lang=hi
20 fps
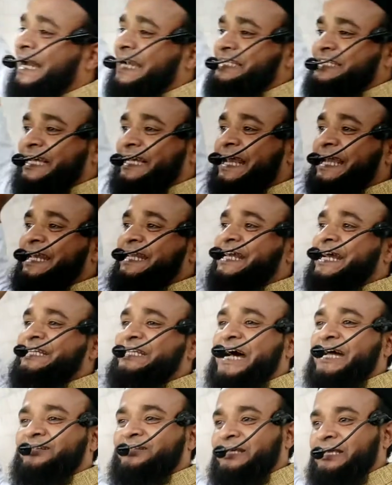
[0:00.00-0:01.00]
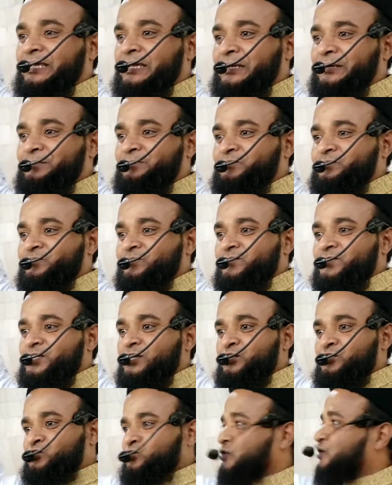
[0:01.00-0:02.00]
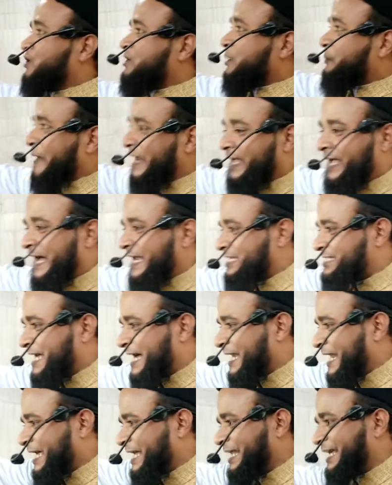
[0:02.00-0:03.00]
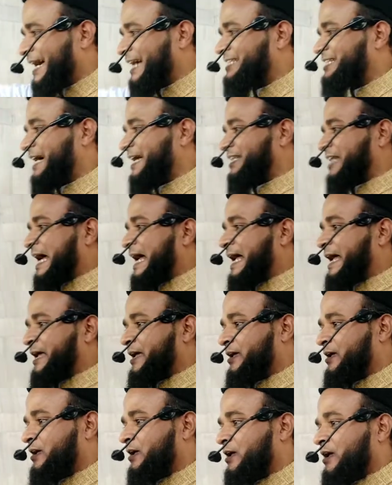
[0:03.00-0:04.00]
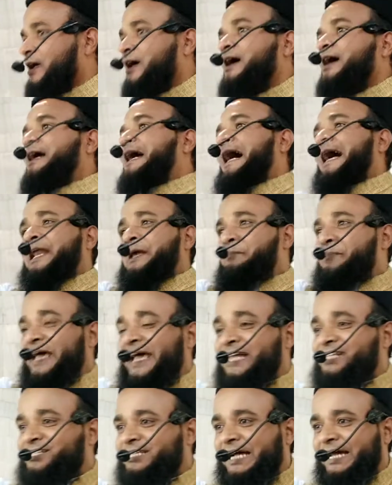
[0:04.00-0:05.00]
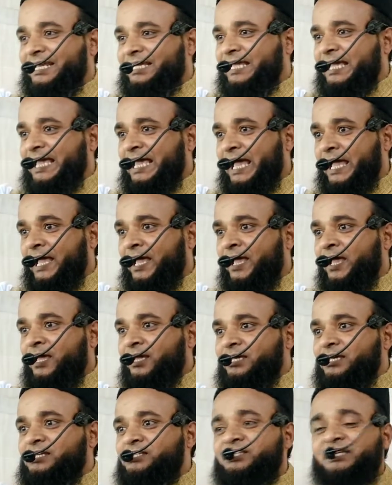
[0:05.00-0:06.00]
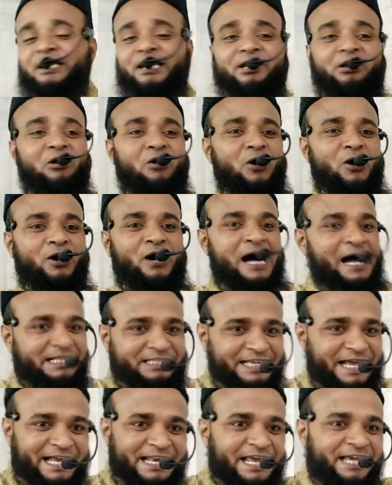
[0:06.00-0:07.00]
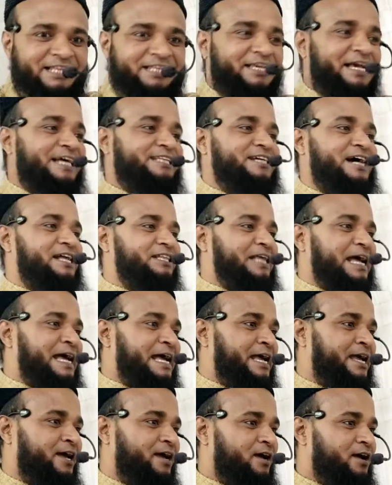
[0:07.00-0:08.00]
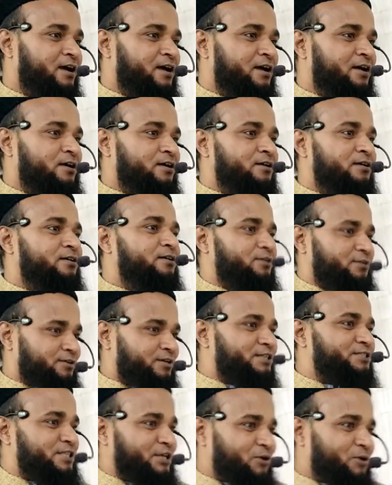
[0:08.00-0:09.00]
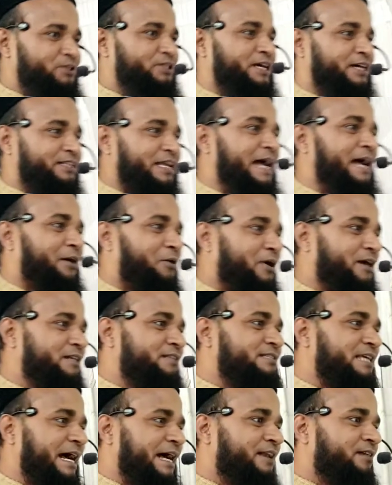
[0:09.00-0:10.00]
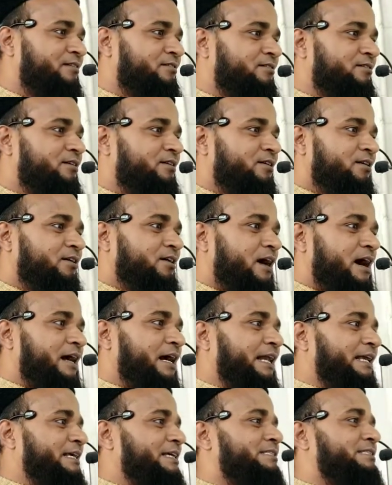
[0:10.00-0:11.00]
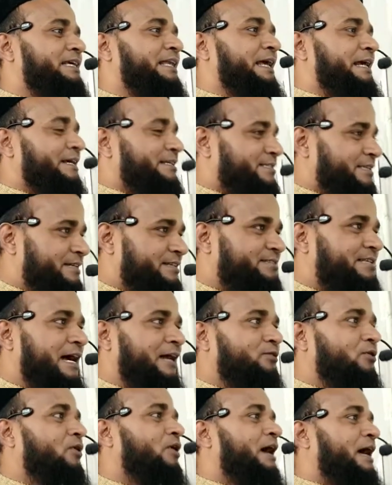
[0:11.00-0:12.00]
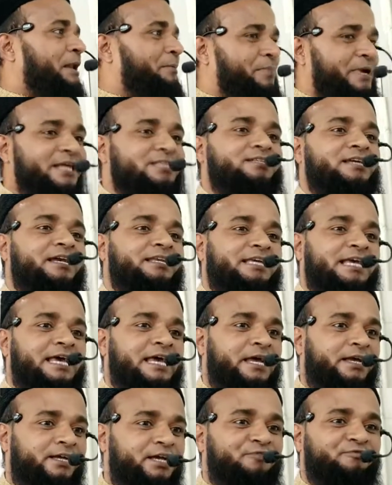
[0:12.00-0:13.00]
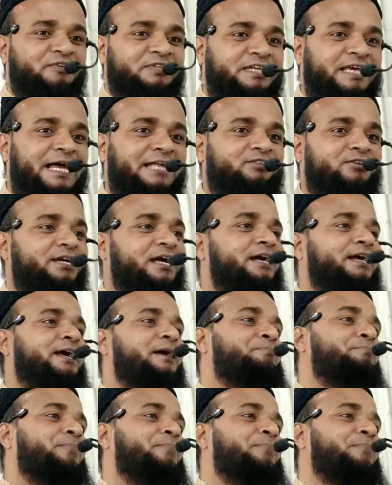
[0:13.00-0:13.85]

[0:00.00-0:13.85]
कर्जे नहीं लिए जाते सूद पर कर्जा नहीं लिया जाता है घर बेच करके किसी को हदिया नहीं दिया जाता है किसी को देता है कोई इंसान अगर किसी ने किसी इंसान को घर बेच करके गिफ्ट दिया तो कहेंगे